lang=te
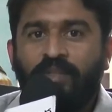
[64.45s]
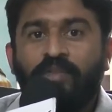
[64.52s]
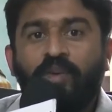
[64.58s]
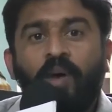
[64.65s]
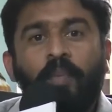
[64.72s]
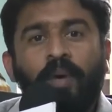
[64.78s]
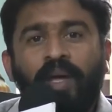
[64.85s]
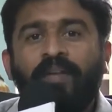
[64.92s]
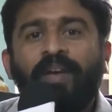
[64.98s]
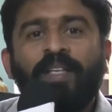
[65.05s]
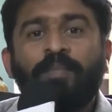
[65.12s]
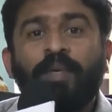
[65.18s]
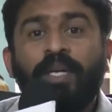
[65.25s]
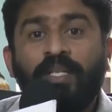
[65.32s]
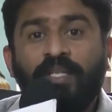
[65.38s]
సో అప్పుడు ఏం
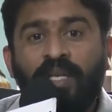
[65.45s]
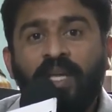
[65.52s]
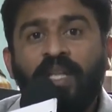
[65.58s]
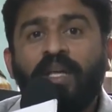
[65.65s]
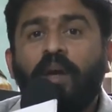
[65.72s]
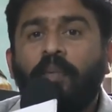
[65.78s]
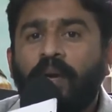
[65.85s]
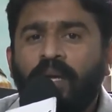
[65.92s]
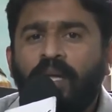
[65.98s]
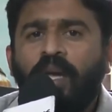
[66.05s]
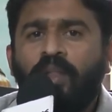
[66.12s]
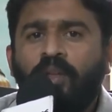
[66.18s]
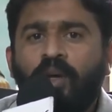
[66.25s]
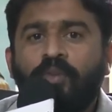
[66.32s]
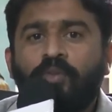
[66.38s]
ఎక్స్పెక్టేషన్ లేదు కాబట్టి
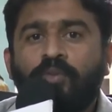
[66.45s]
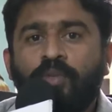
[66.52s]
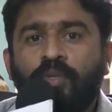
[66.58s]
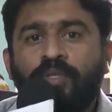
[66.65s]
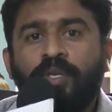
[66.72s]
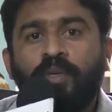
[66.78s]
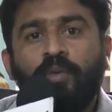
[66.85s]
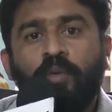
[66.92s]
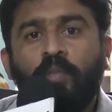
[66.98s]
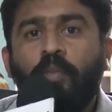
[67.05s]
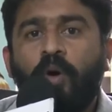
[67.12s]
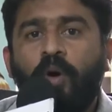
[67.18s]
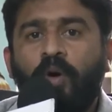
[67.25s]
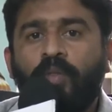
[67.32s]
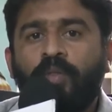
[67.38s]
ఏదో అని చూసి వచ్చారు
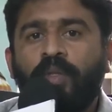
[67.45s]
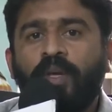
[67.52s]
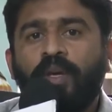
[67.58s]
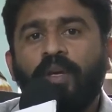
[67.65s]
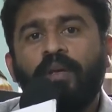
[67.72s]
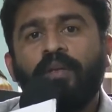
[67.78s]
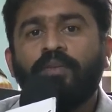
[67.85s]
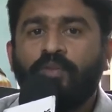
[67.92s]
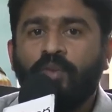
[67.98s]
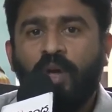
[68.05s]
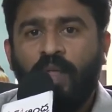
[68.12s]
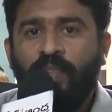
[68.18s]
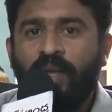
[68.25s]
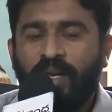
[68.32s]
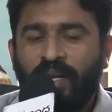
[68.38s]
బాగుంది సో
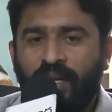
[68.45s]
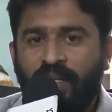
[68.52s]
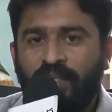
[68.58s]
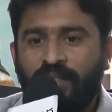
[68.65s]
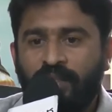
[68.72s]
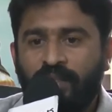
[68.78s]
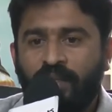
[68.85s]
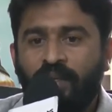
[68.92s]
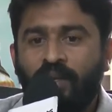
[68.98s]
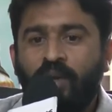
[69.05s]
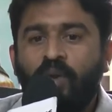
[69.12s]
అందరికీ నచ్చింది